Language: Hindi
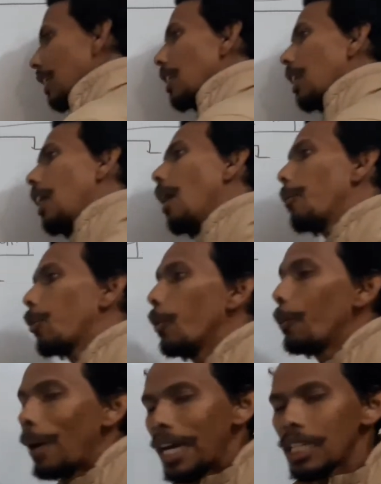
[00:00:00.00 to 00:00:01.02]
इसलिए आपको
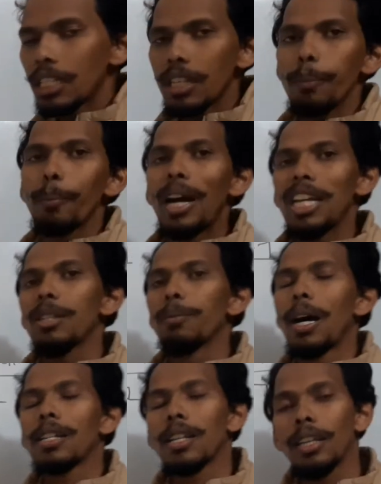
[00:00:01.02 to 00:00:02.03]
22 की 22
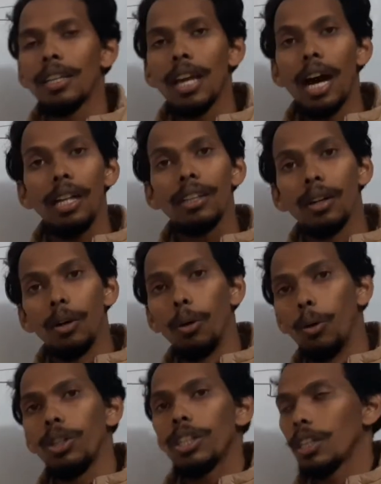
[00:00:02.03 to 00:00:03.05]
भाषाएं याद
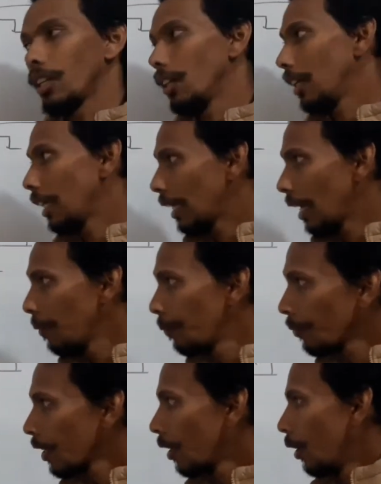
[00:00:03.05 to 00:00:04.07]
होनी चाहिए ठीक है
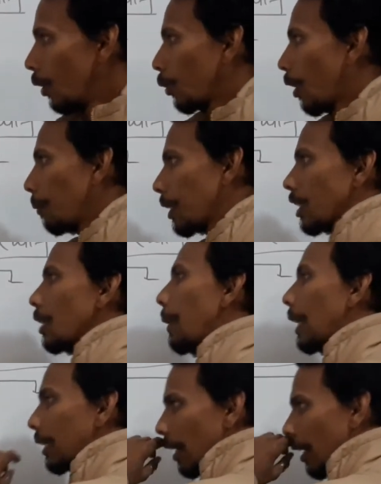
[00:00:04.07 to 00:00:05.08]
तो हम किसकी
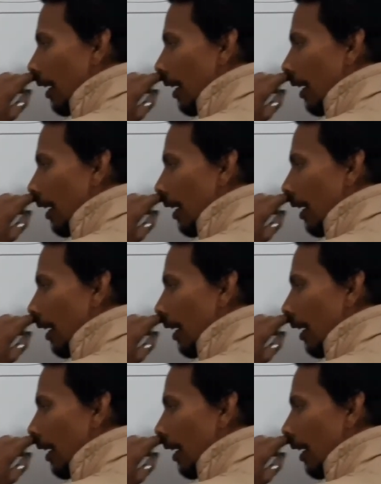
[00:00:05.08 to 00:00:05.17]
बात कर रहे